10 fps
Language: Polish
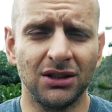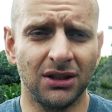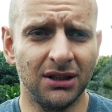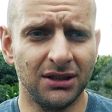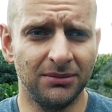
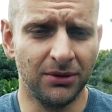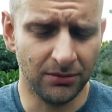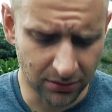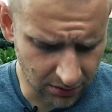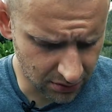toalety,
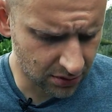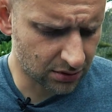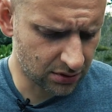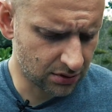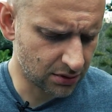bo,
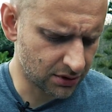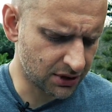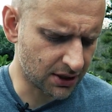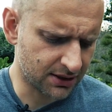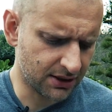bo
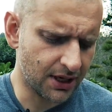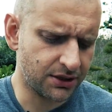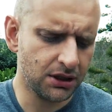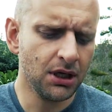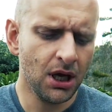czas
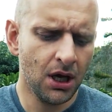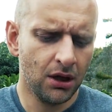leci,